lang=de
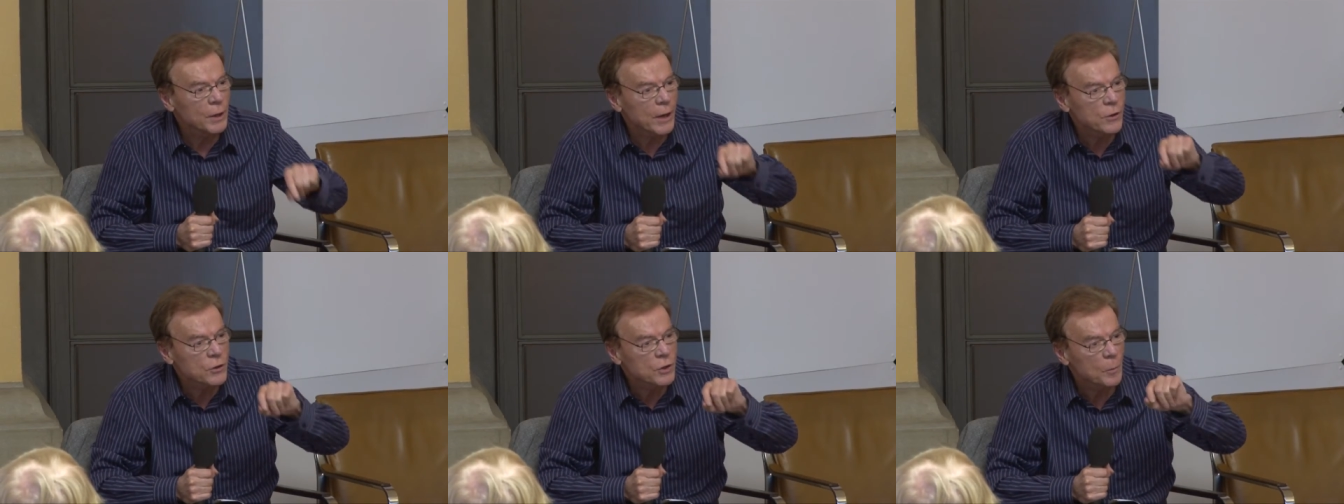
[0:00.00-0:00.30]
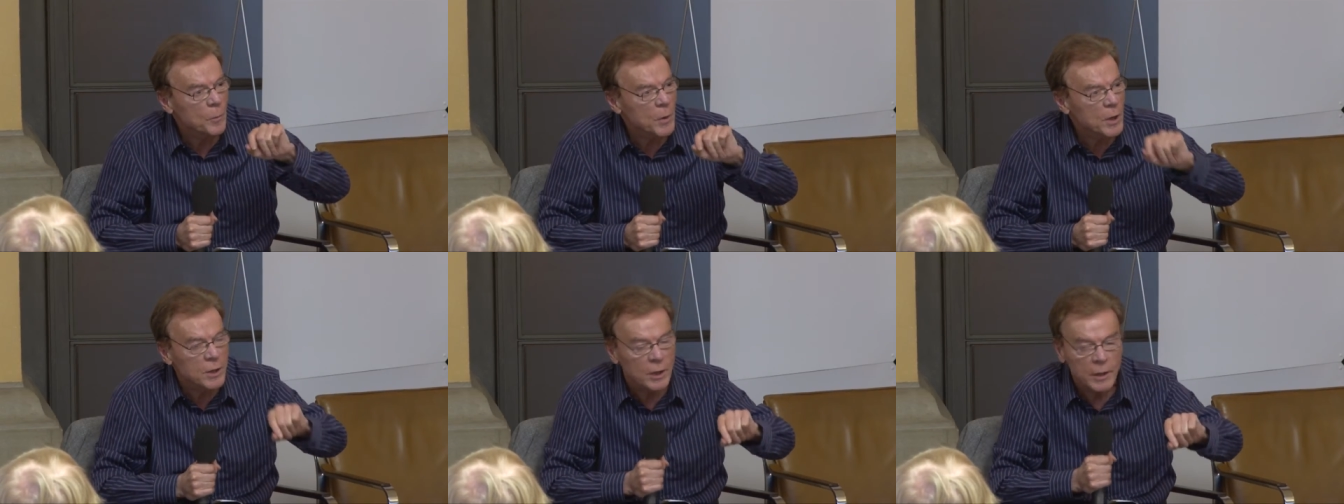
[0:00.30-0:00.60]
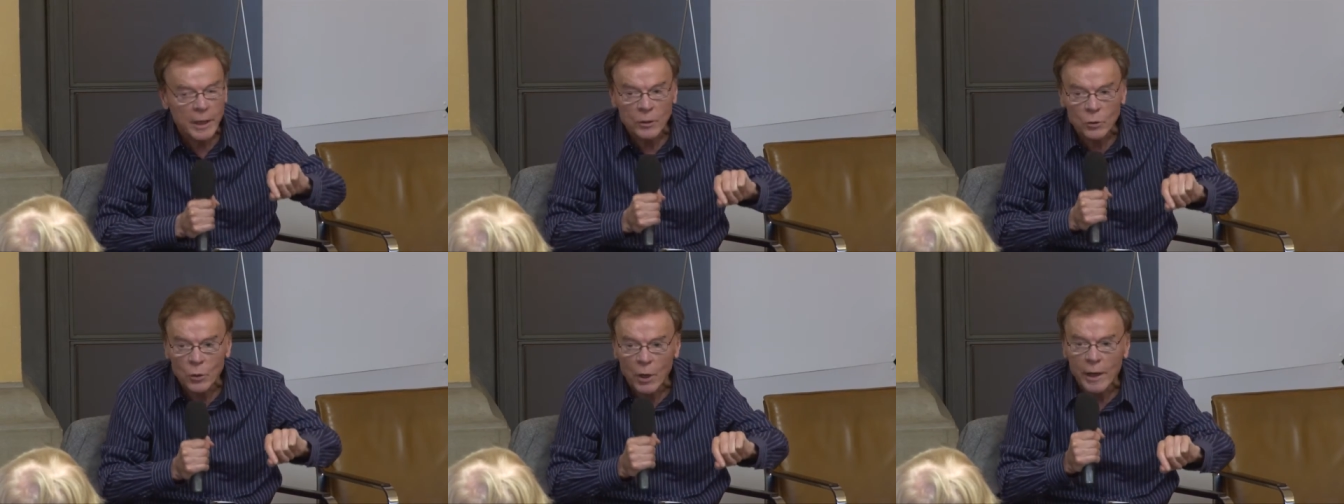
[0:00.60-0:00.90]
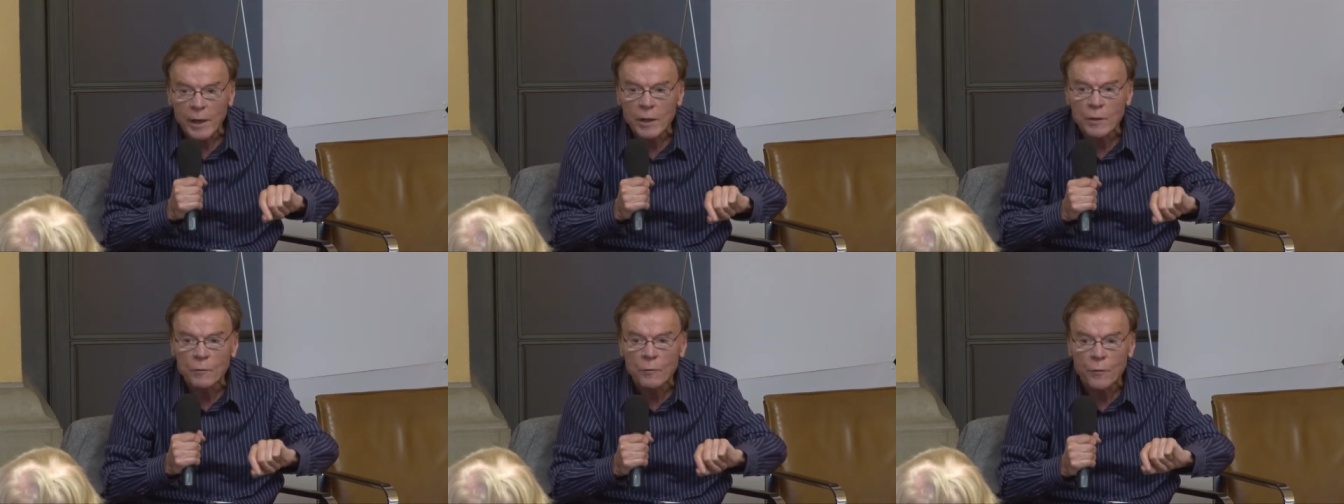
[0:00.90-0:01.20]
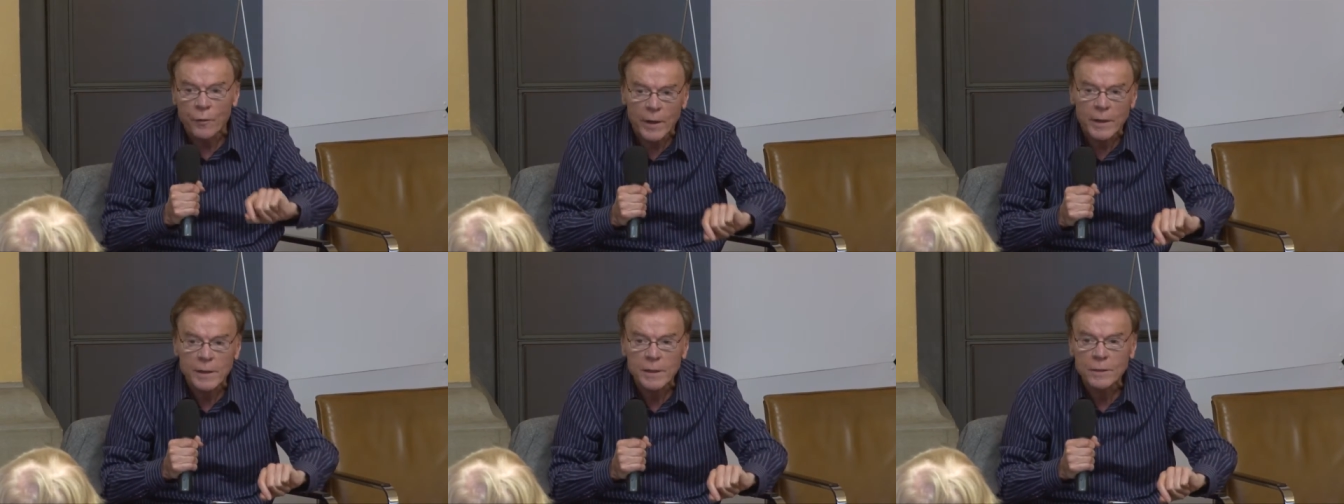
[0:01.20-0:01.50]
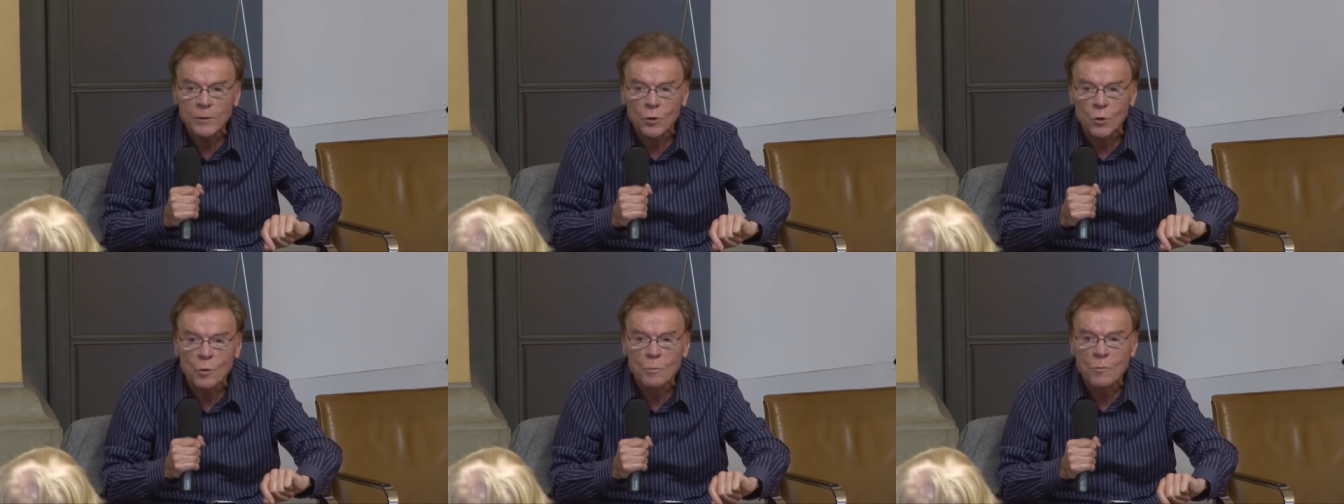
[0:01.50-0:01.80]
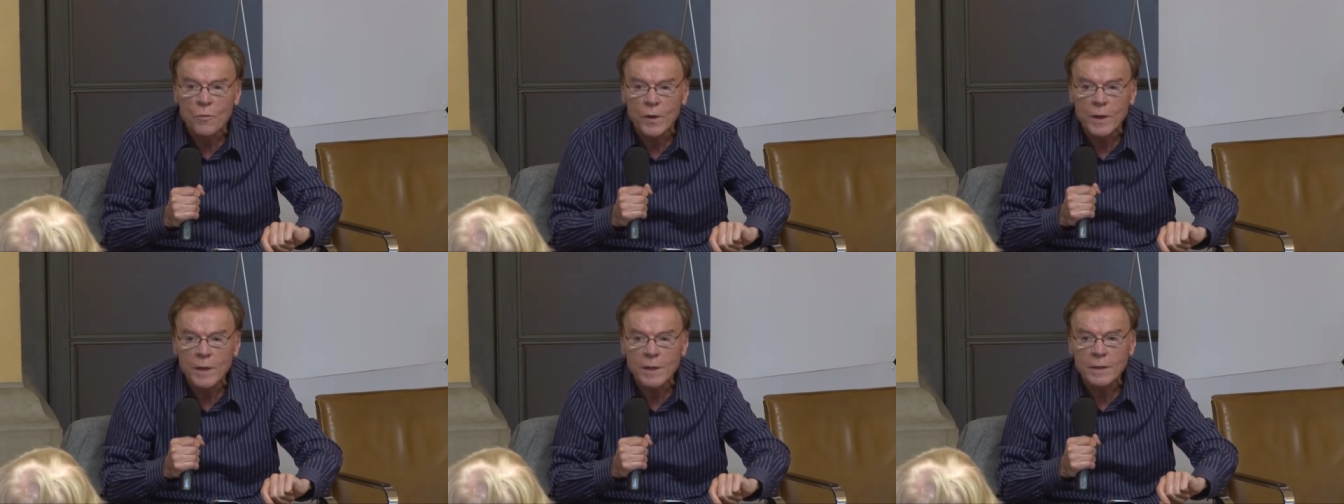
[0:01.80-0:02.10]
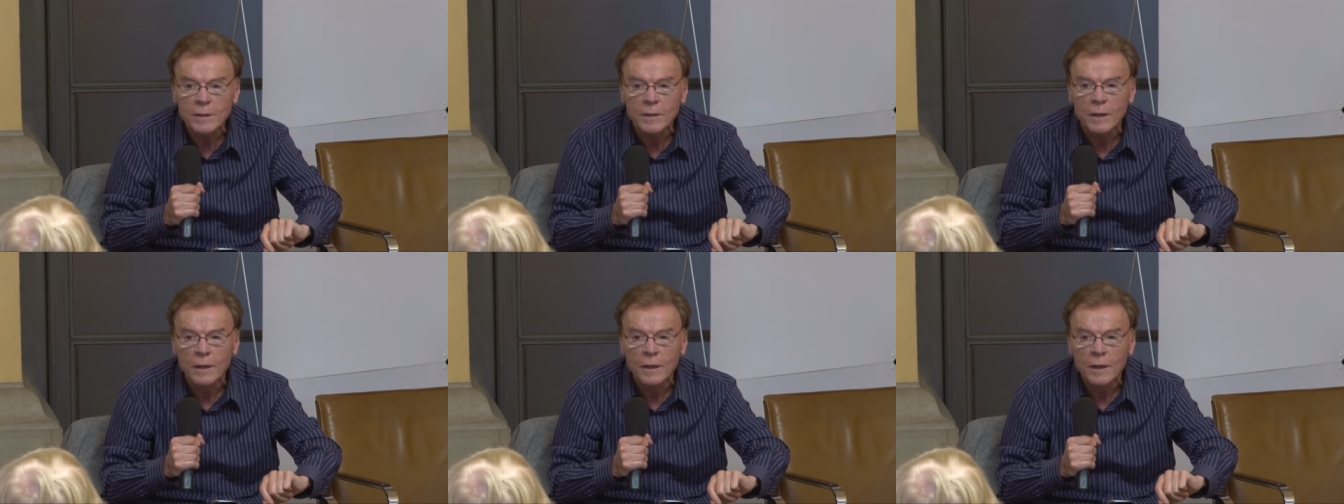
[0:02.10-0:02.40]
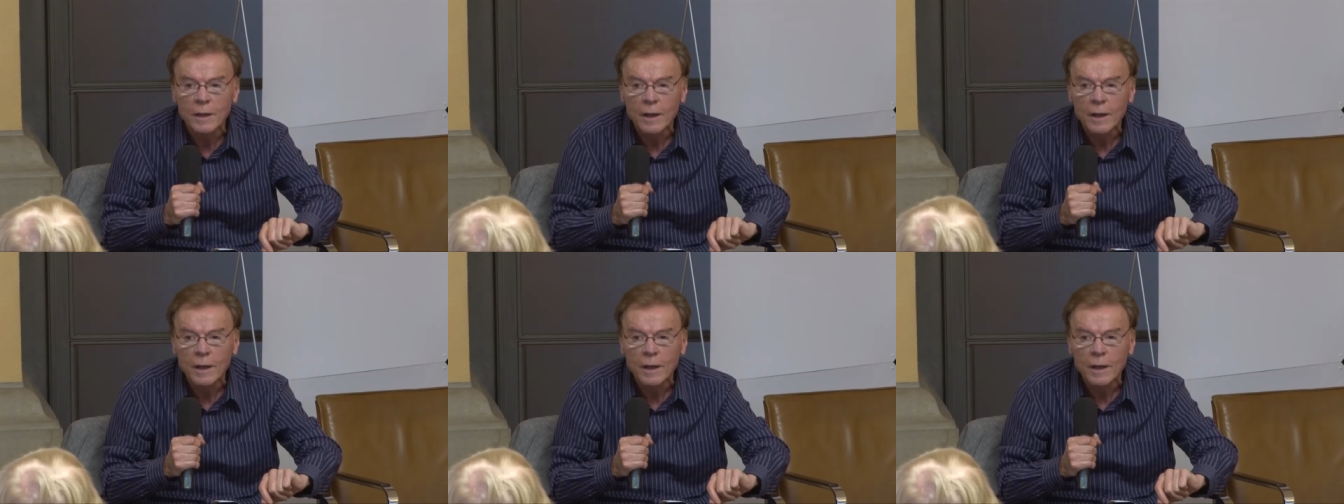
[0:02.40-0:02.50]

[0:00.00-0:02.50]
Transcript: aus dem intellektuellen Feld, Umfeld.